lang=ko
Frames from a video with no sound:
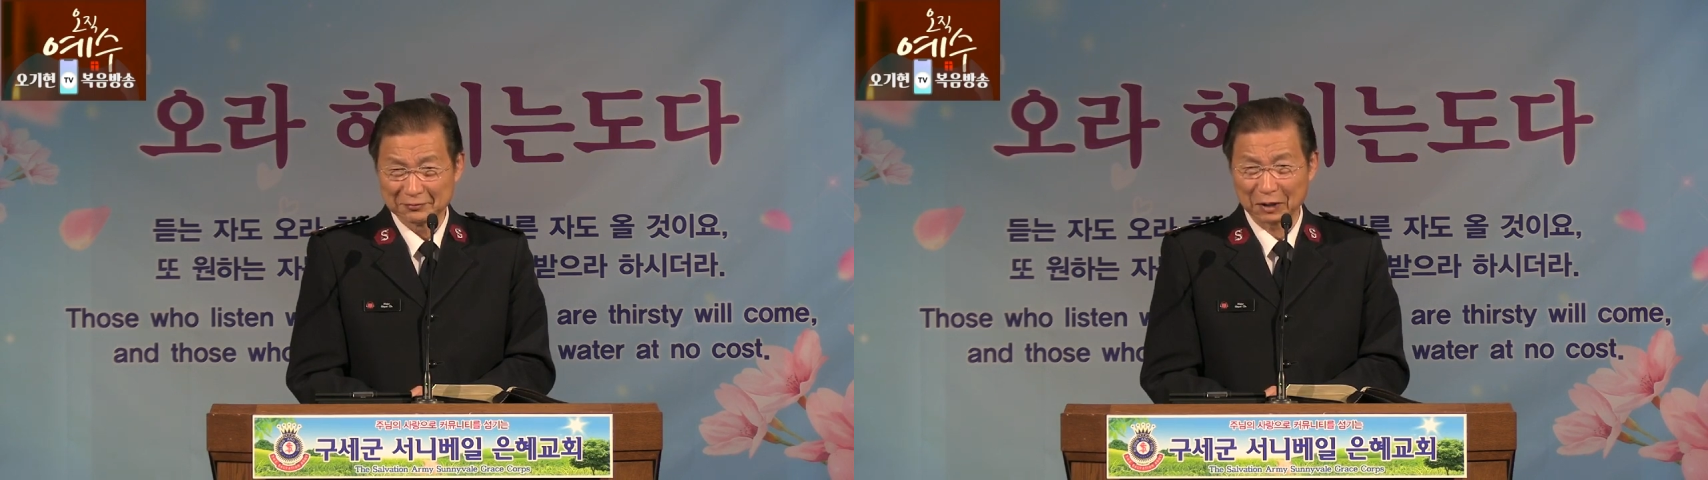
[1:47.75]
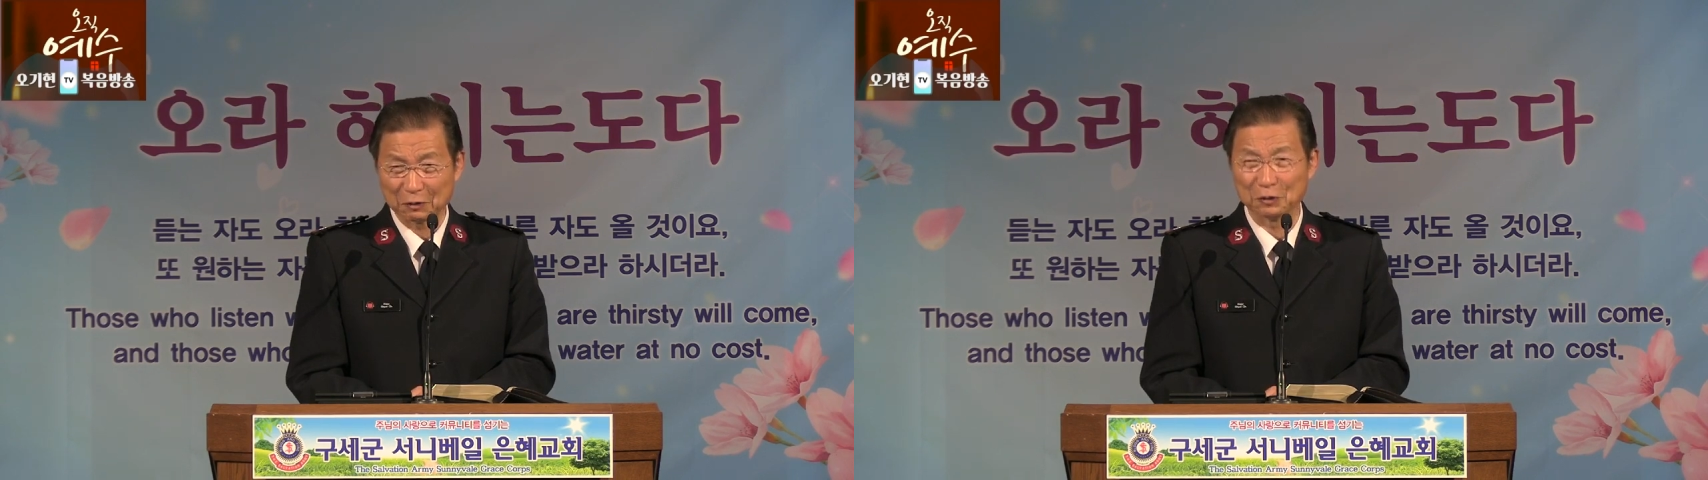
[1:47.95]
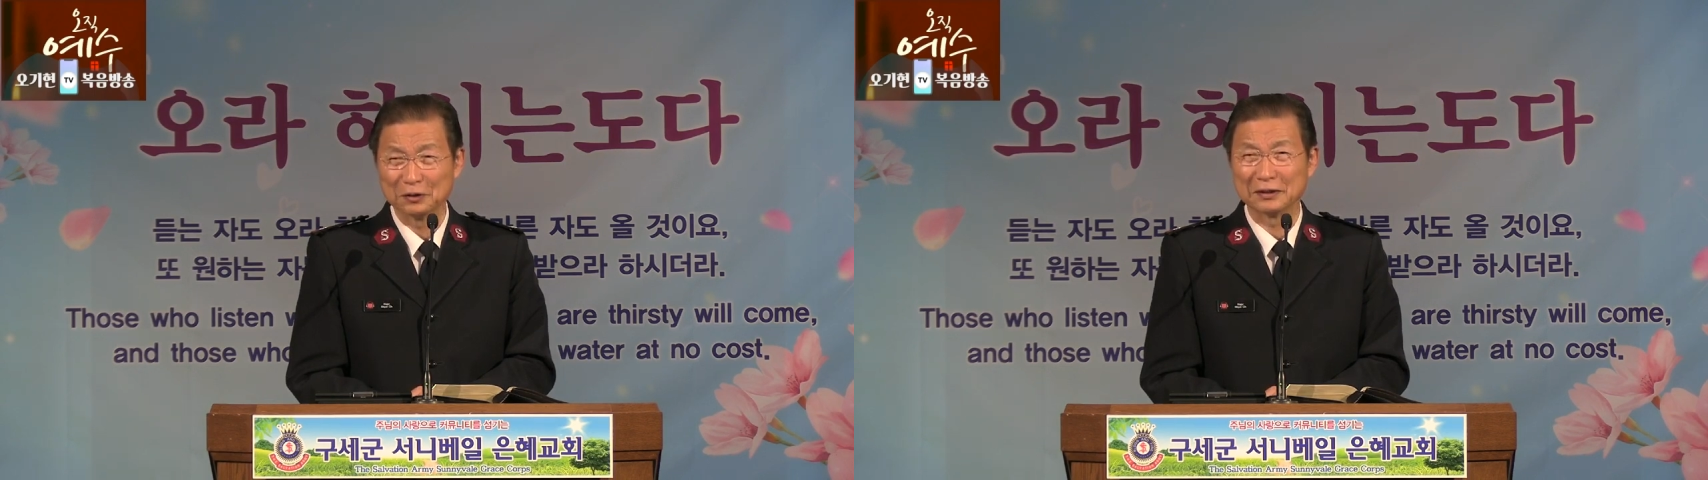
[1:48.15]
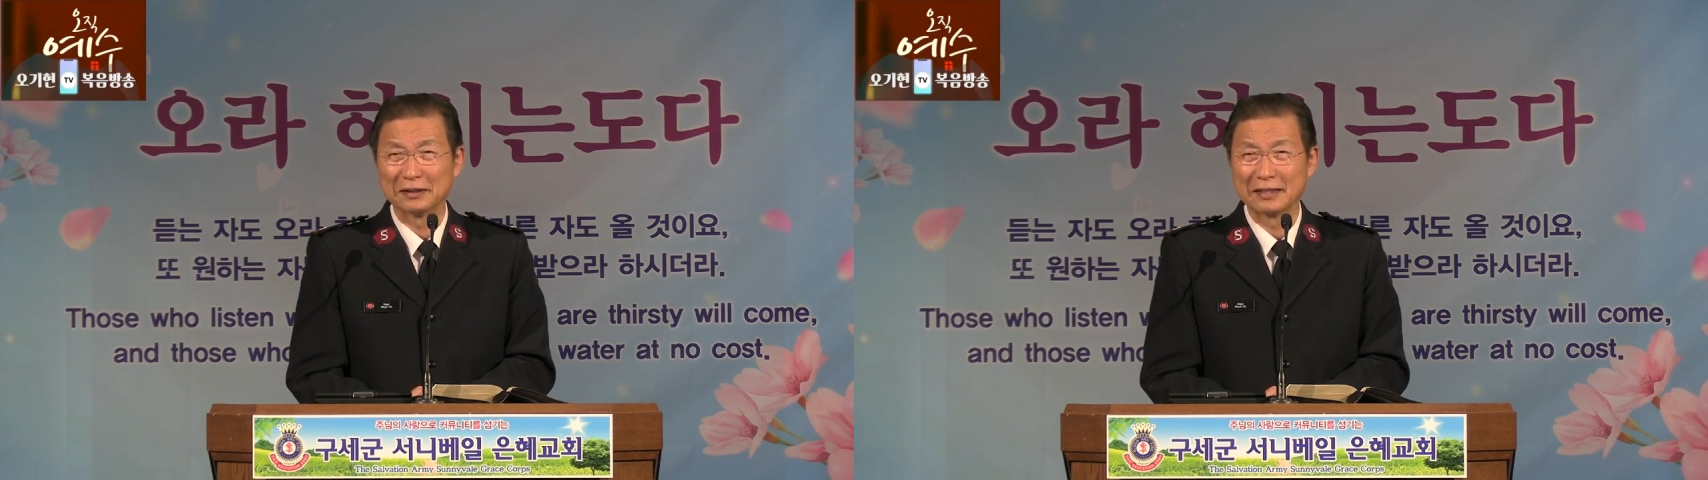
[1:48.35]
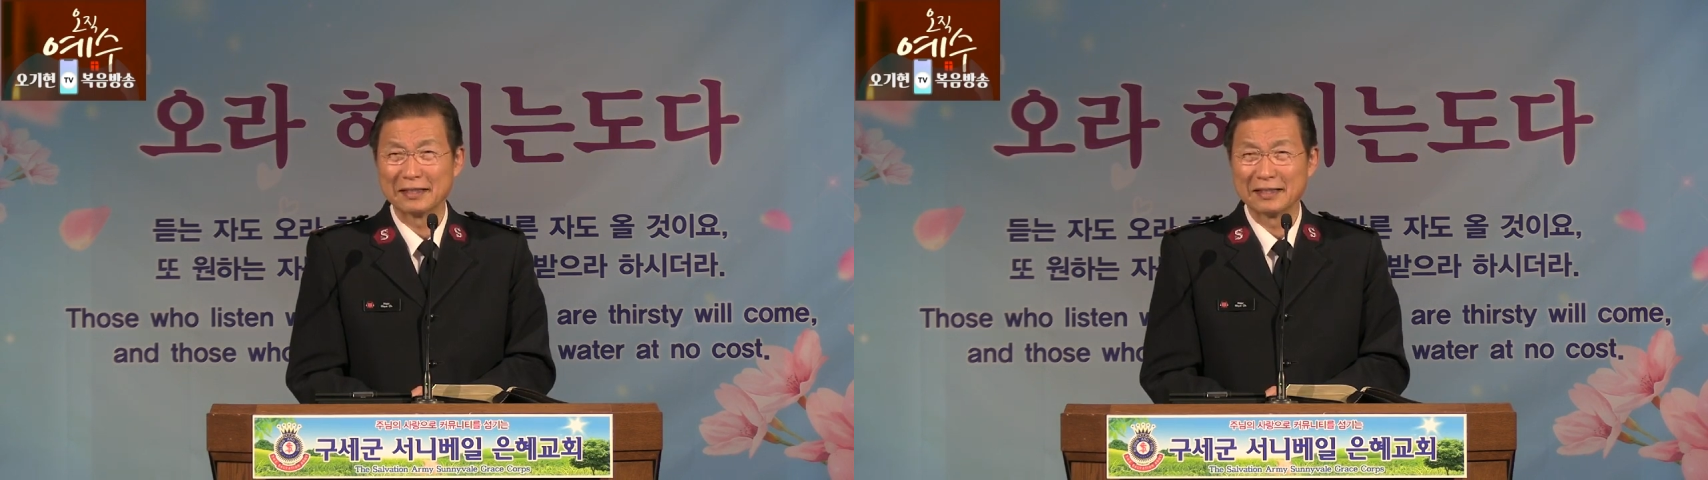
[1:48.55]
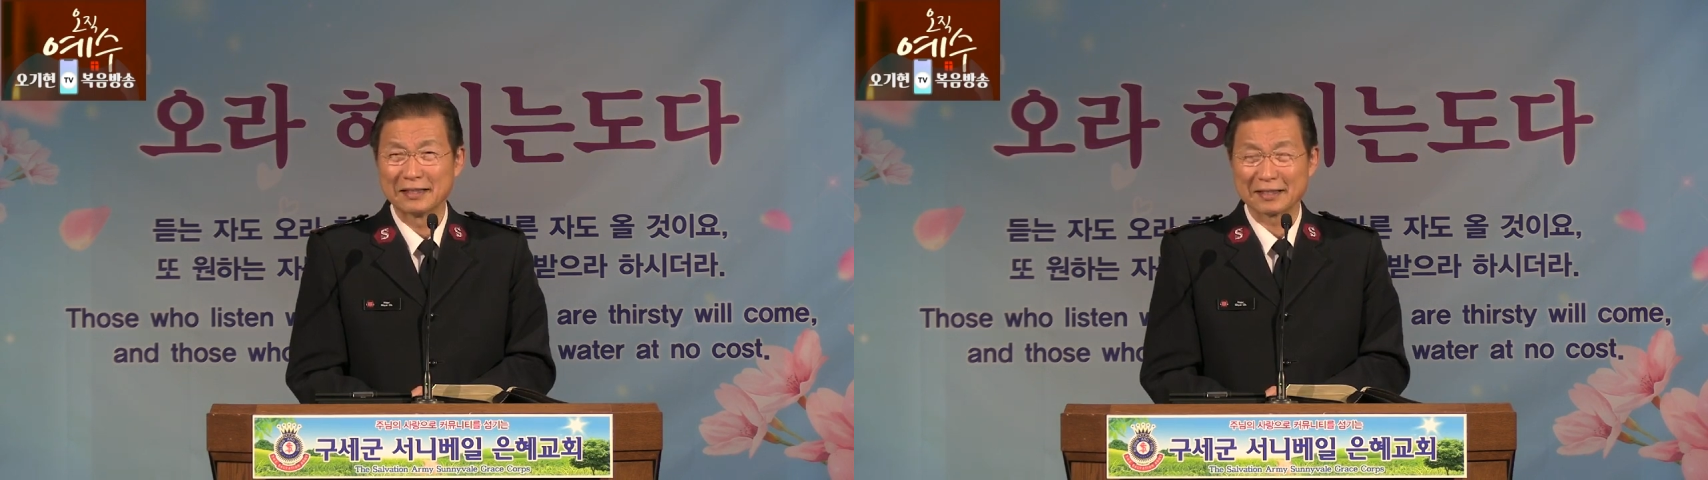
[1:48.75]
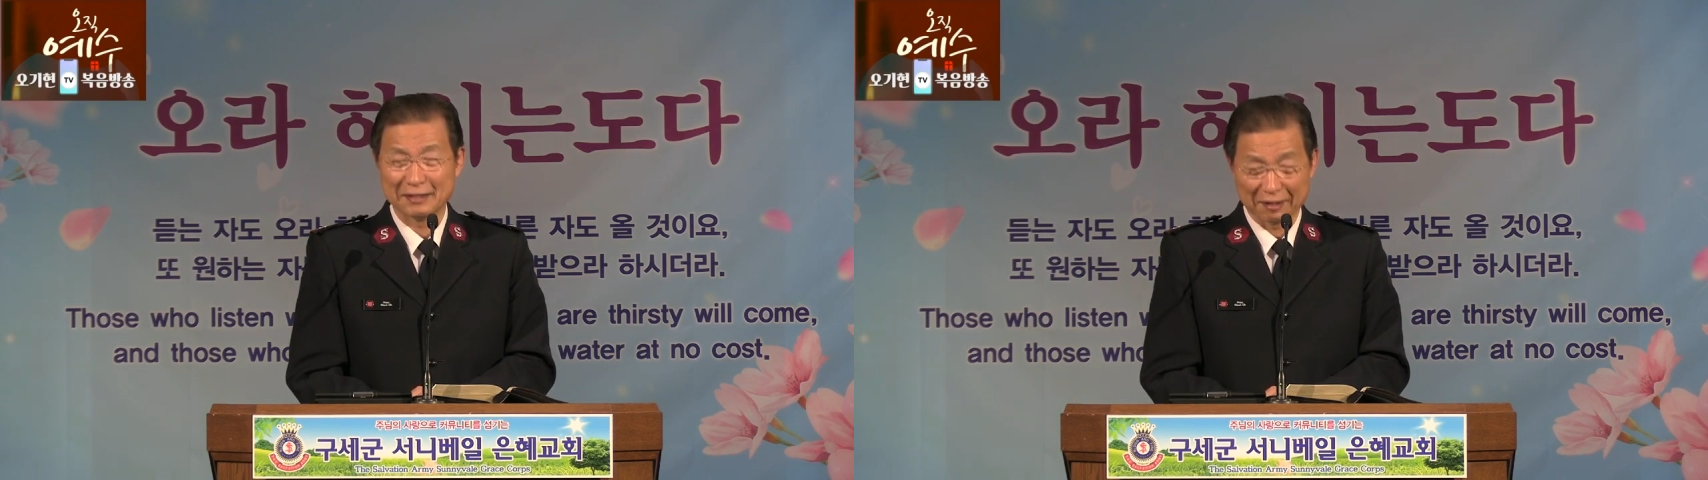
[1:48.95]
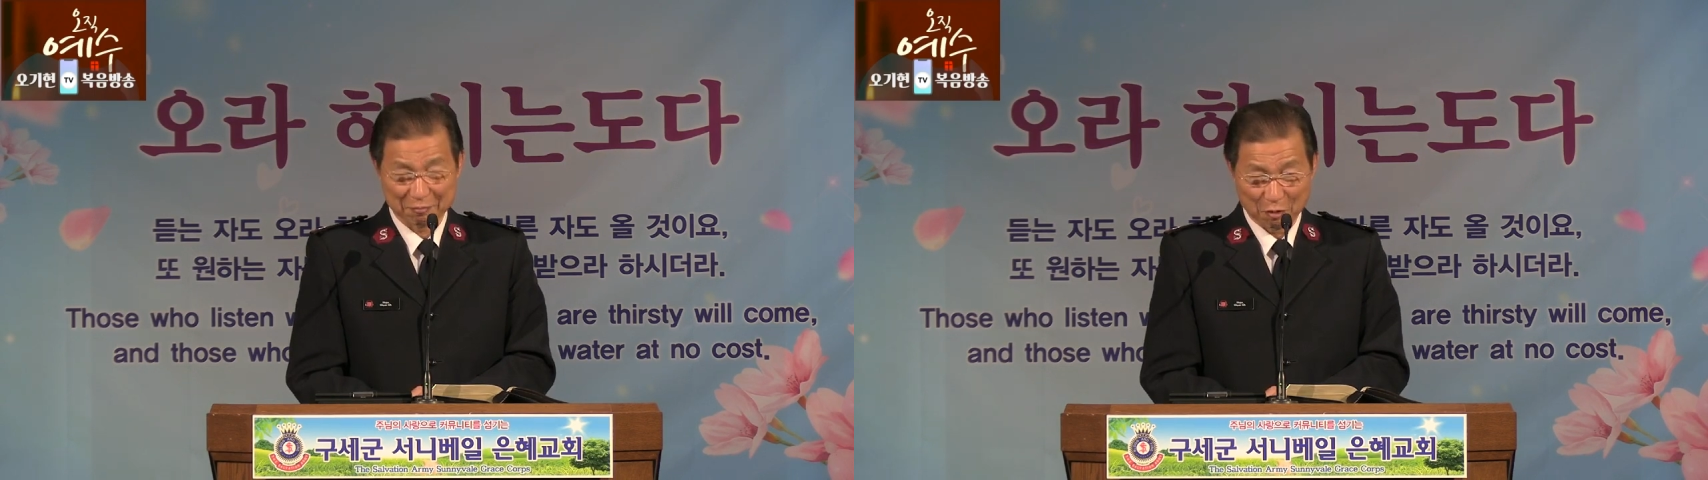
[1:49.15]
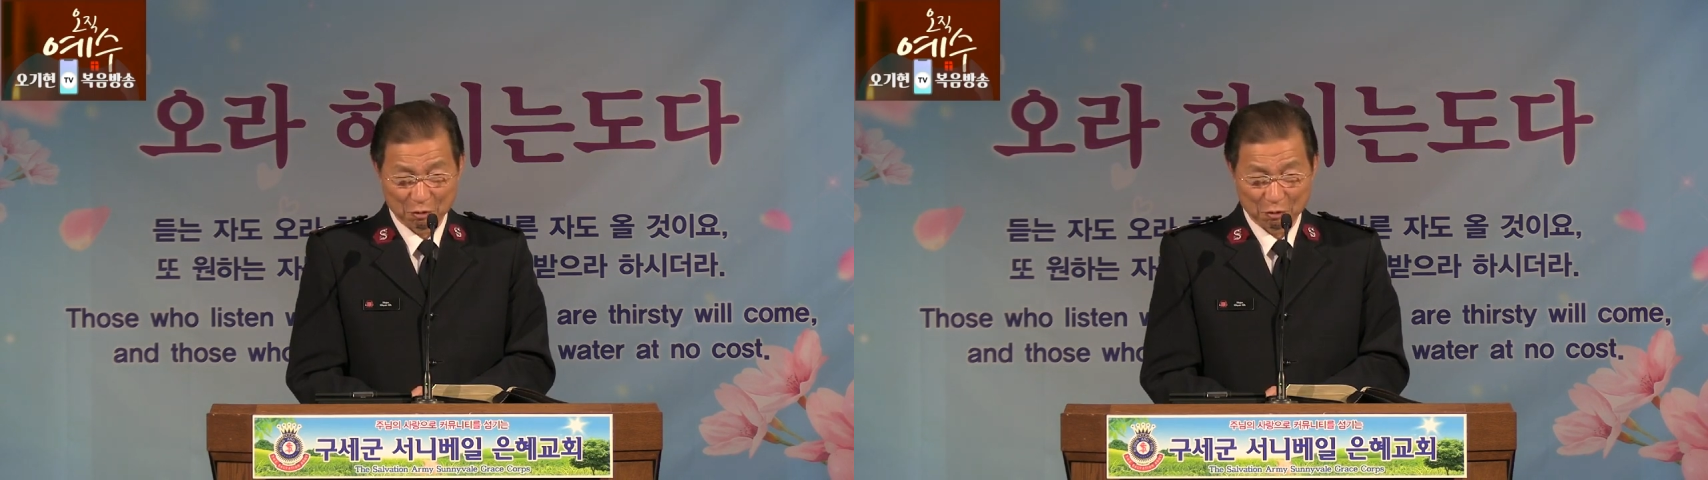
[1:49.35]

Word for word: 때로는 그냥